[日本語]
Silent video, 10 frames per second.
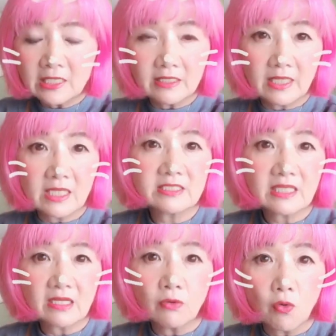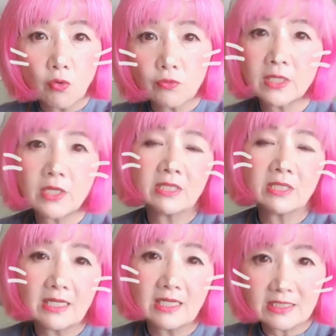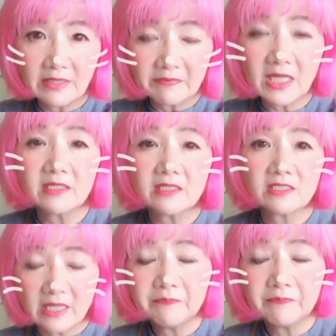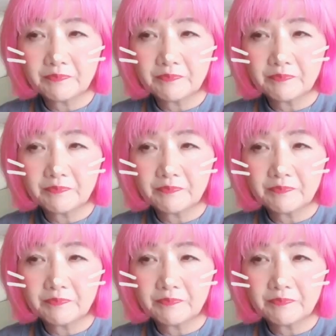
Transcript: 電車の遅れをやらしてみたいんですね。